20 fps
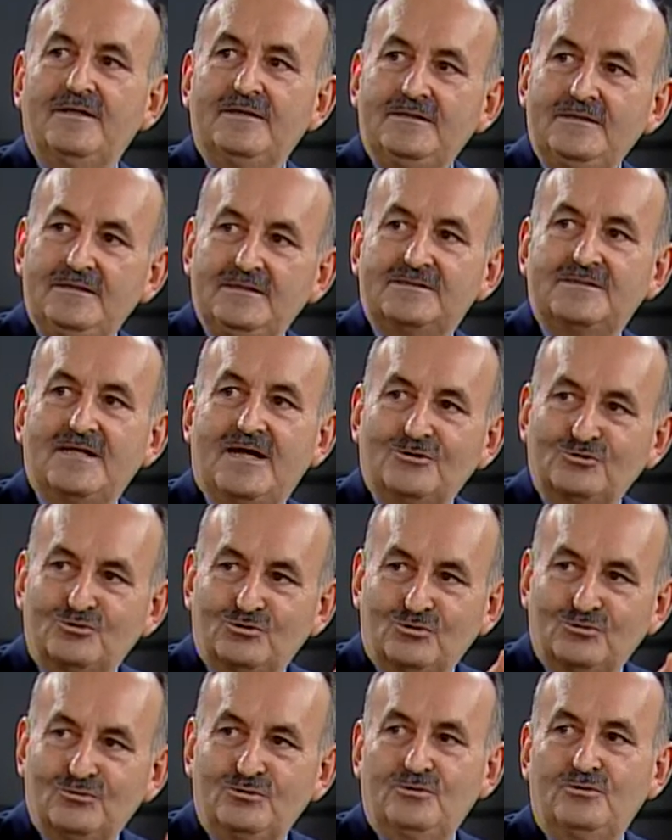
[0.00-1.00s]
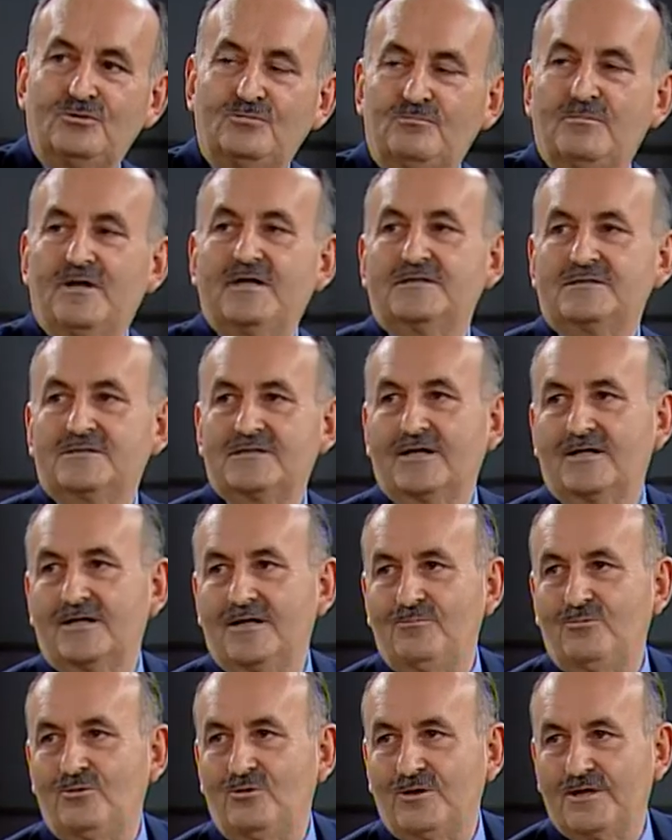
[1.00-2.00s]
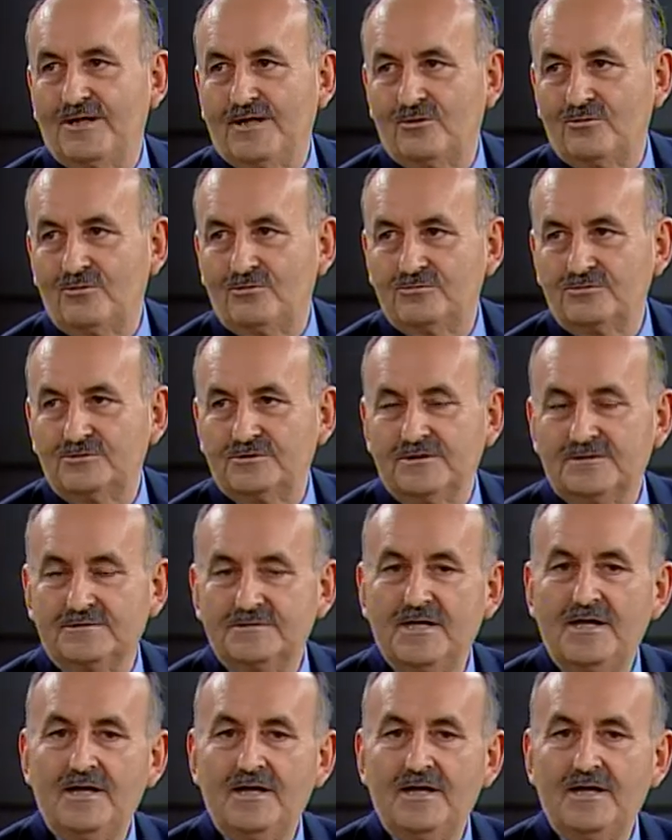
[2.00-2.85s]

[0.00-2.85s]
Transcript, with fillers: Nisan sonu Mayıs rakamı olarak konuşacağız.